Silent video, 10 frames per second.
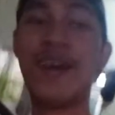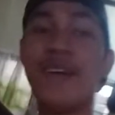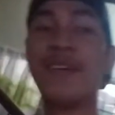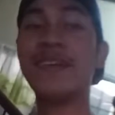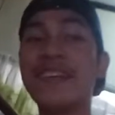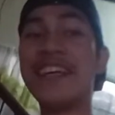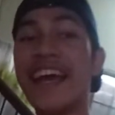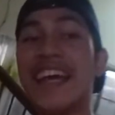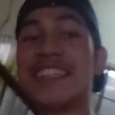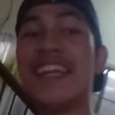Oh.
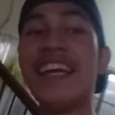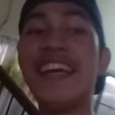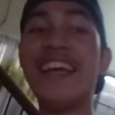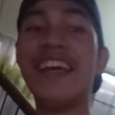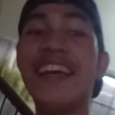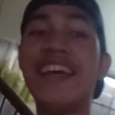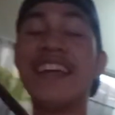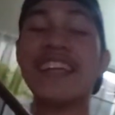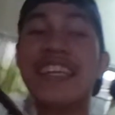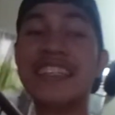Ayan si,
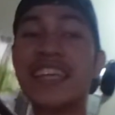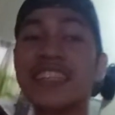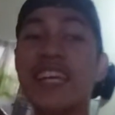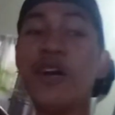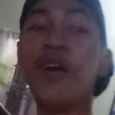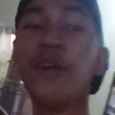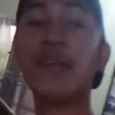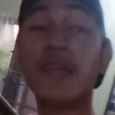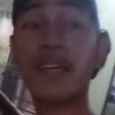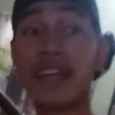si Kasigo.
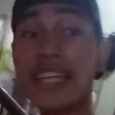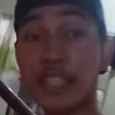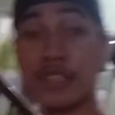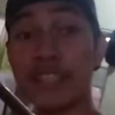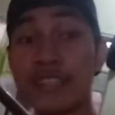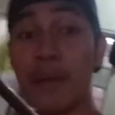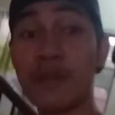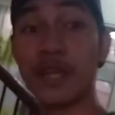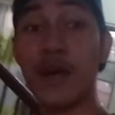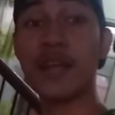Guys, yun yung sinasabi
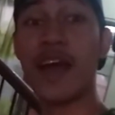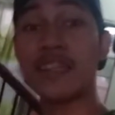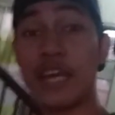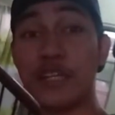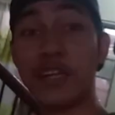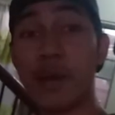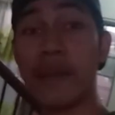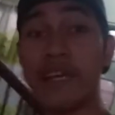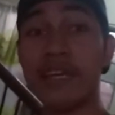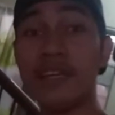ko sa'yo na sa inyo na may